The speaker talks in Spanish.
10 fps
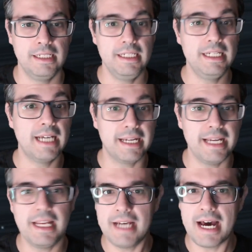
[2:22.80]
Y aquí
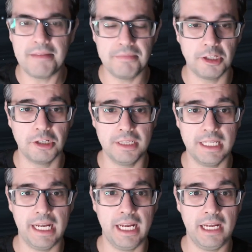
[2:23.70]
es ya
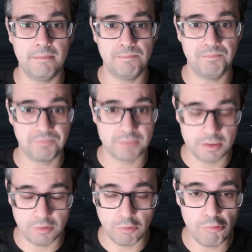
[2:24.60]
donde mm,
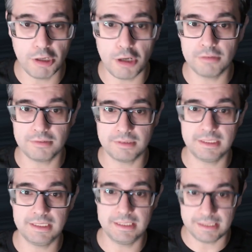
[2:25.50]
uno
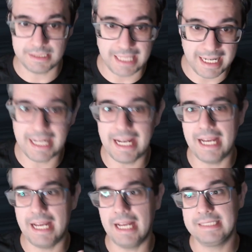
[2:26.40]
tiene
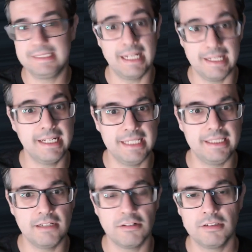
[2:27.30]
que ser
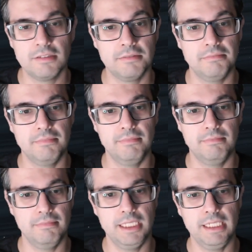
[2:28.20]
crítico
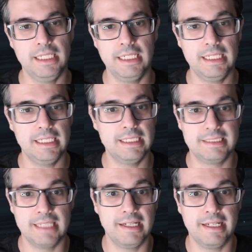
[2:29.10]
y
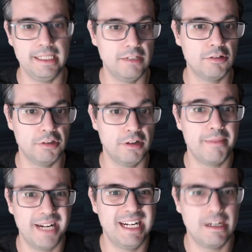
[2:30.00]
ser crítico de
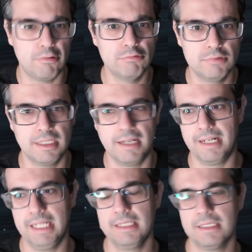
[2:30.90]
una manera justa,
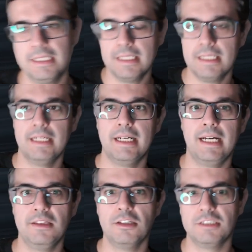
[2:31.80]
¿vale?
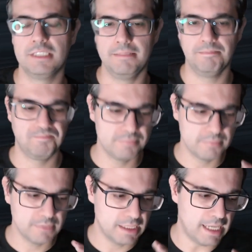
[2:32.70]
Entonces,
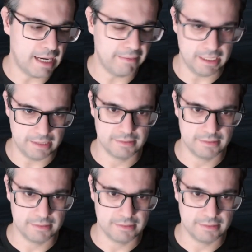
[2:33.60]
a ver,